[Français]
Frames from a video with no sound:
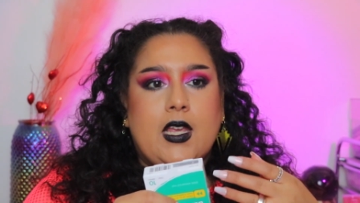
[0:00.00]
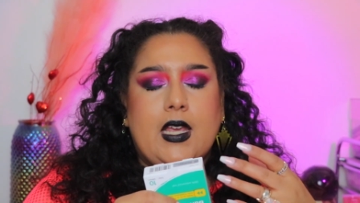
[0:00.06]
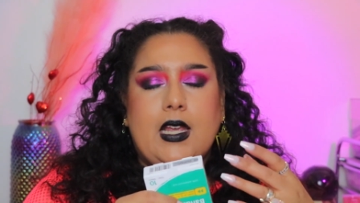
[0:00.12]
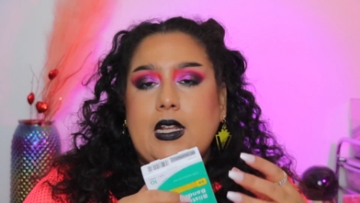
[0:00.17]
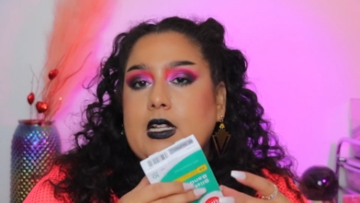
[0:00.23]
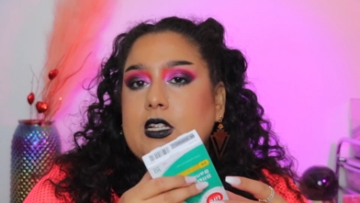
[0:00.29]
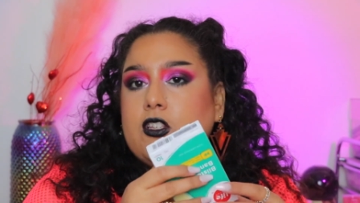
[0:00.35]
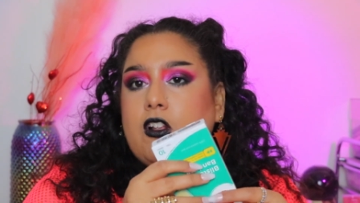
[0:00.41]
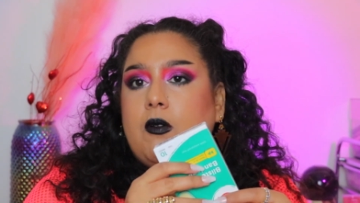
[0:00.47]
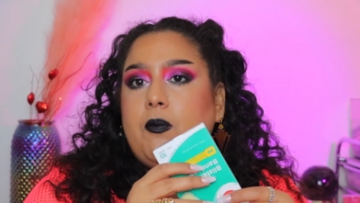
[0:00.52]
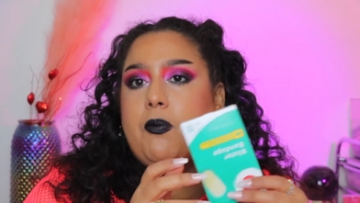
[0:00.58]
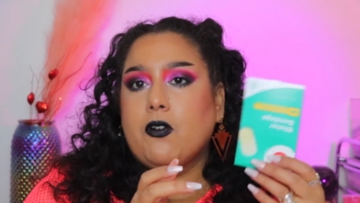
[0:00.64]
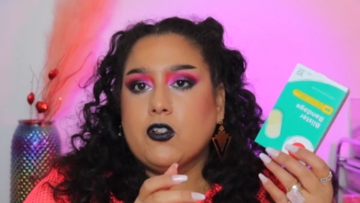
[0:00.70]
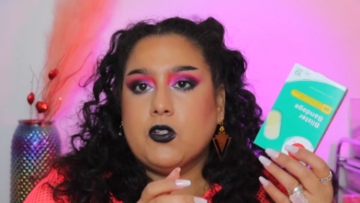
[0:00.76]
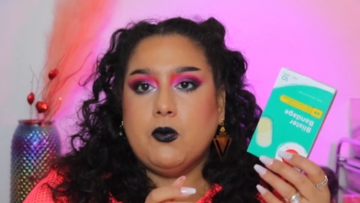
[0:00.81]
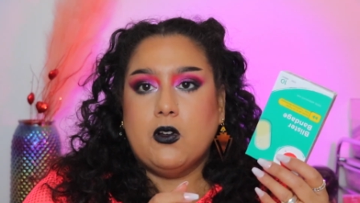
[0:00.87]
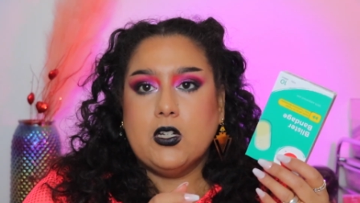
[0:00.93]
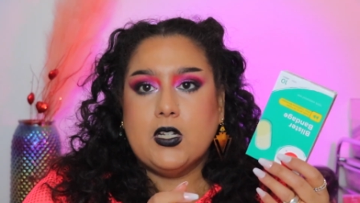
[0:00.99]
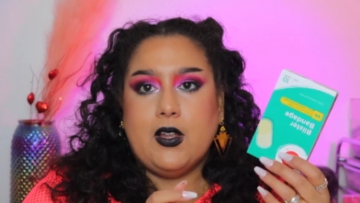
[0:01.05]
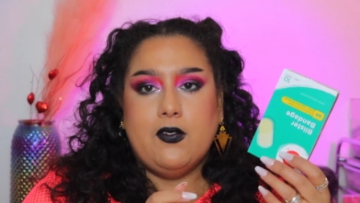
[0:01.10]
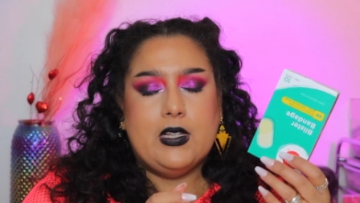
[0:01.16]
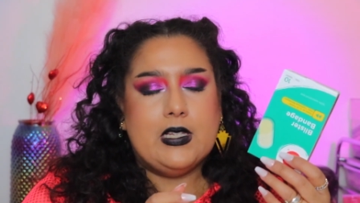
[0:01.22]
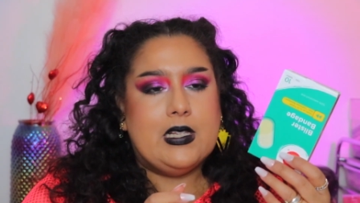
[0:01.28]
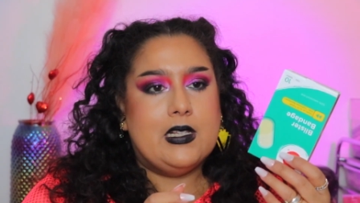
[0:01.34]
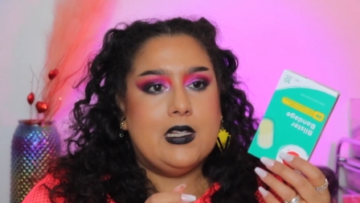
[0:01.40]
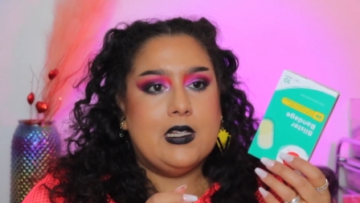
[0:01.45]
Et les seuls pansements que
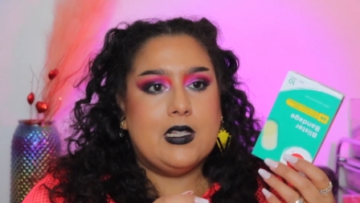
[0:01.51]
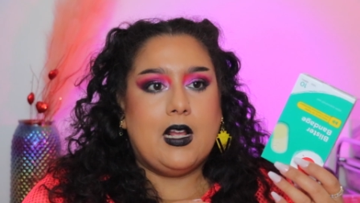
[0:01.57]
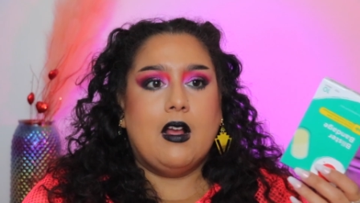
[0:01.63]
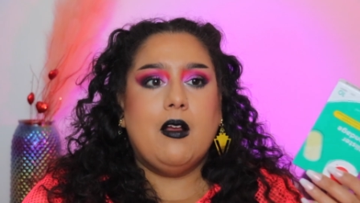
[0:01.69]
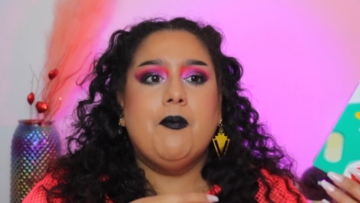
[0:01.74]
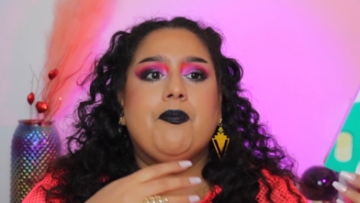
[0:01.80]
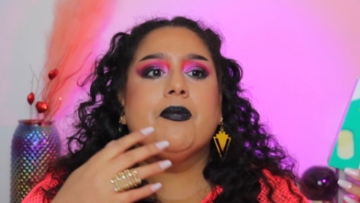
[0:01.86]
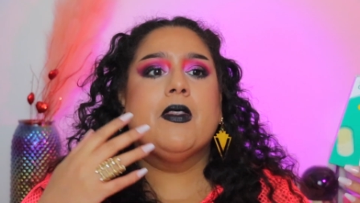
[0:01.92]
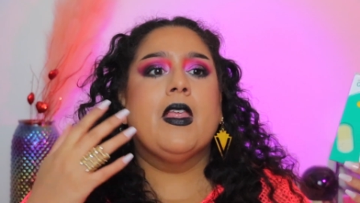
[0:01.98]
j'avais c'était ça